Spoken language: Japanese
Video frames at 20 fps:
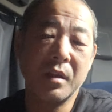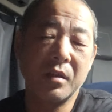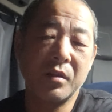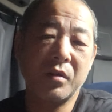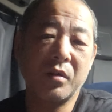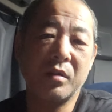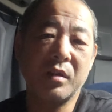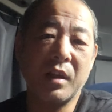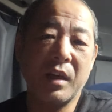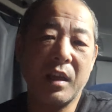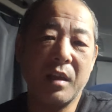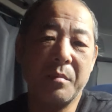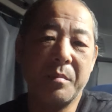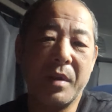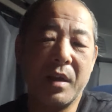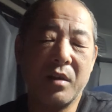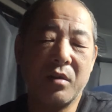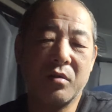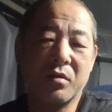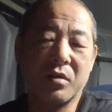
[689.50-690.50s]
そこでね、
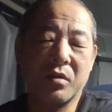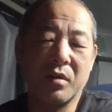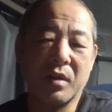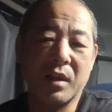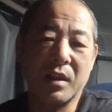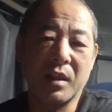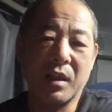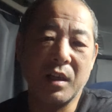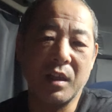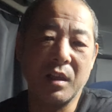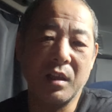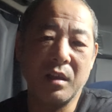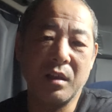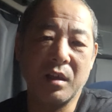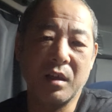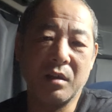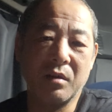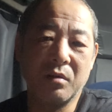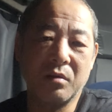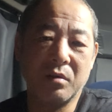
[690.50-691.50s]
弁護士の方に、
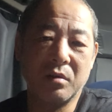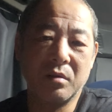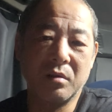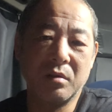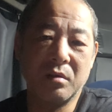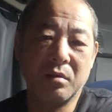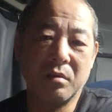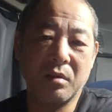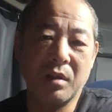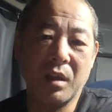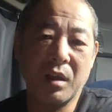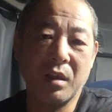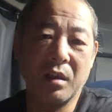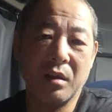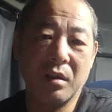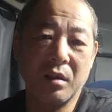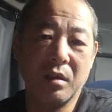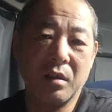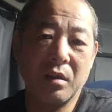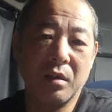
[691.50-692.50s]
あのー、ね、
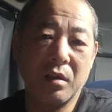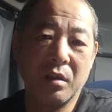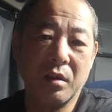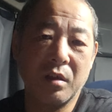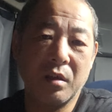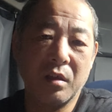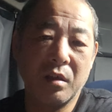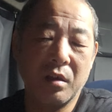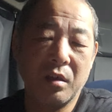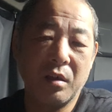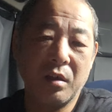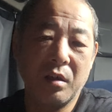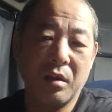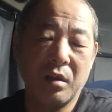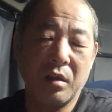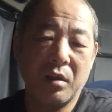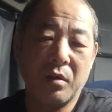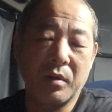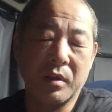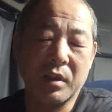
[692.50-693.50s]

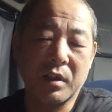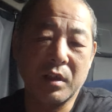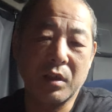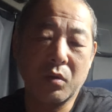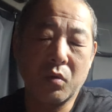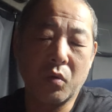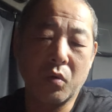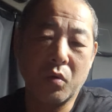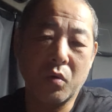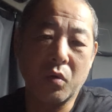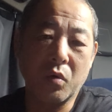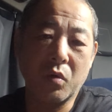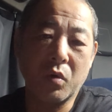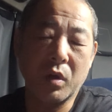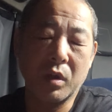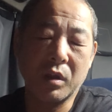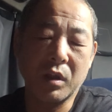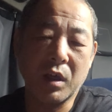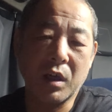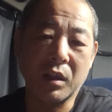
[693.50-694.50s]
私はこうこうこう
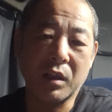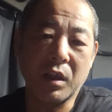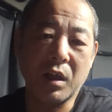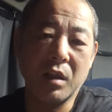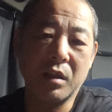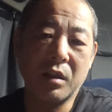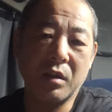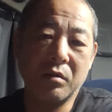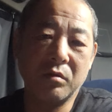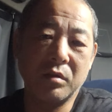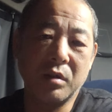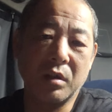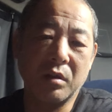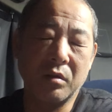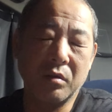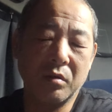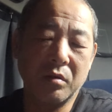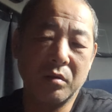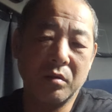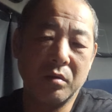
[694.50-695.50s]
やって働いてるんだけ
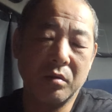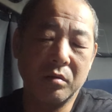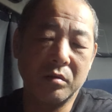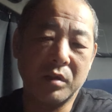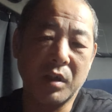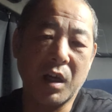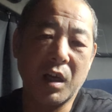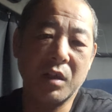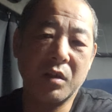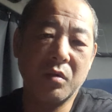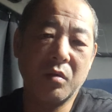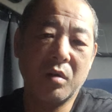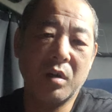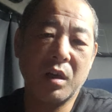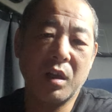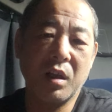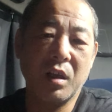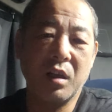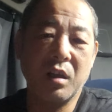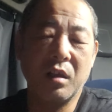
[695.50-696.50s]
ど、残業が
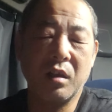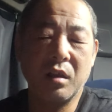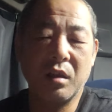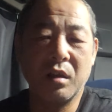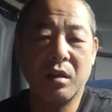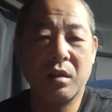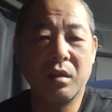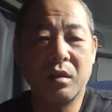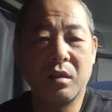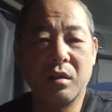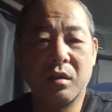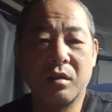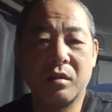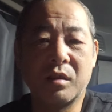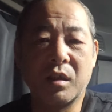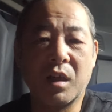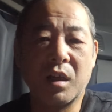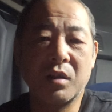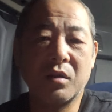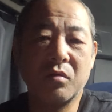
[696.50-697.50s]
ね、
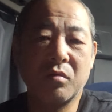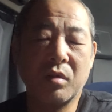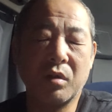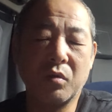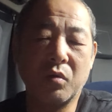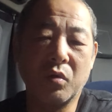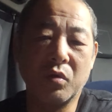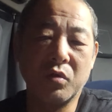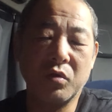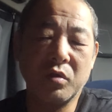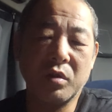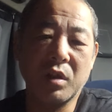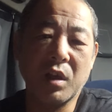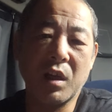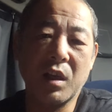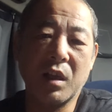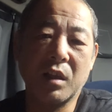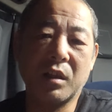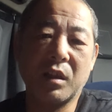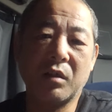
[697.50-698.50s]
残業が50時間
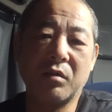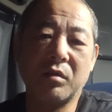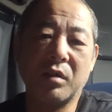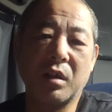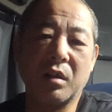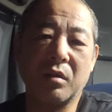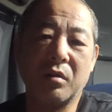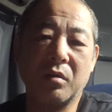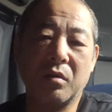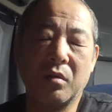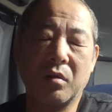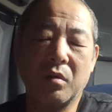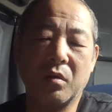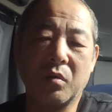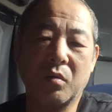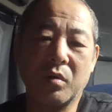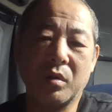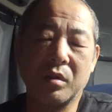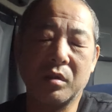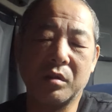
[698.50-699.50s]
やってるんだけど、
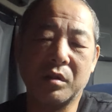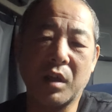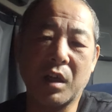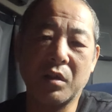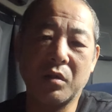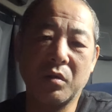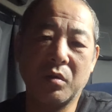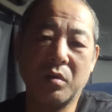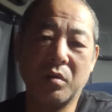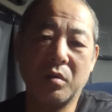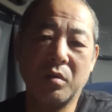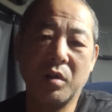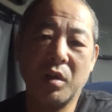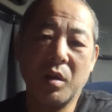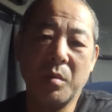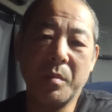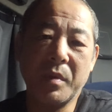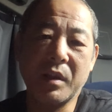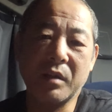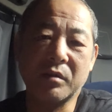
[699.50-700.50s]
これ残業
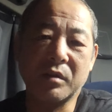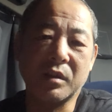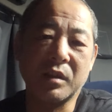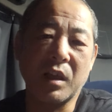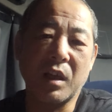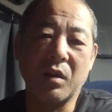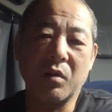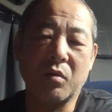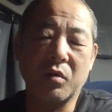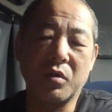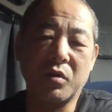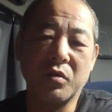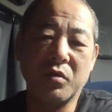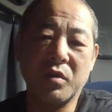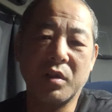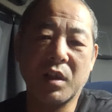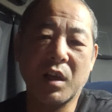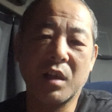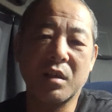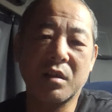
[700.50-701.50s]
見てくださいよ。これ10
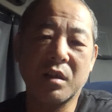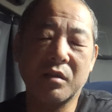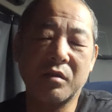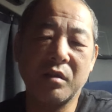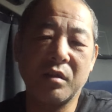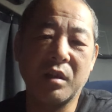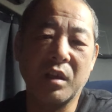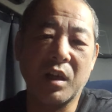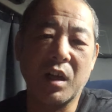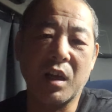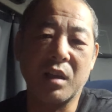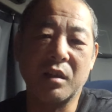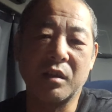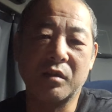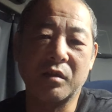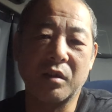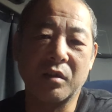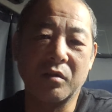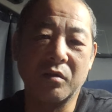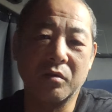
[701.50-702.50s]
時間しかついてないんで
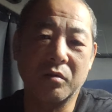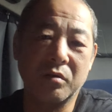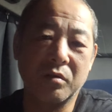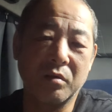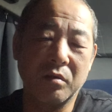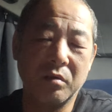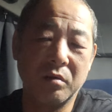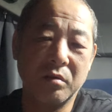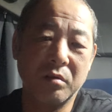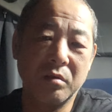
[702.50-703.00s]
すけど、と。